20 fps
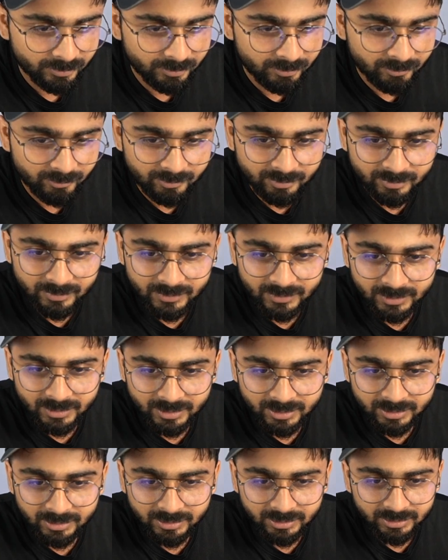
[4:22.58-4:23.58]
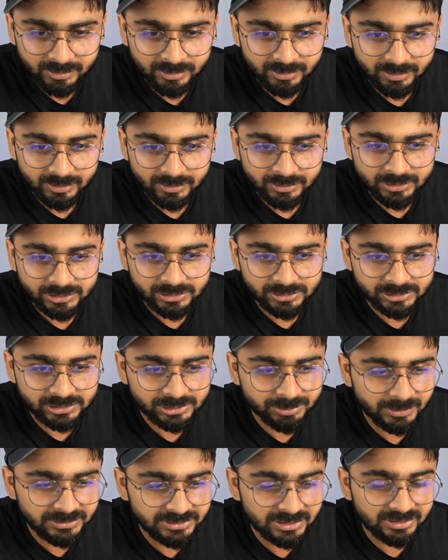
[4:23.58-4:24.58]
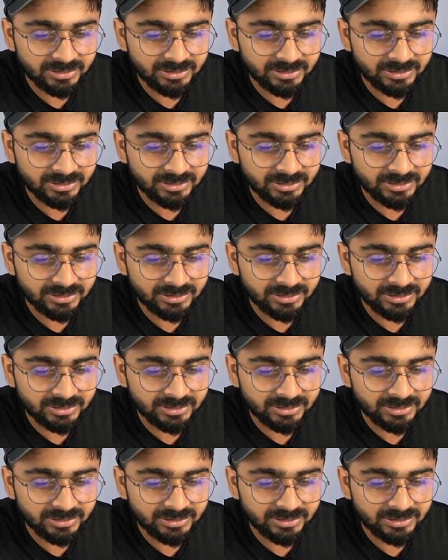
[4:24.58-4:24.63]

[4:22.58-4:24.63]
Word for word: बहुत अच्छा है इसमें ऐसा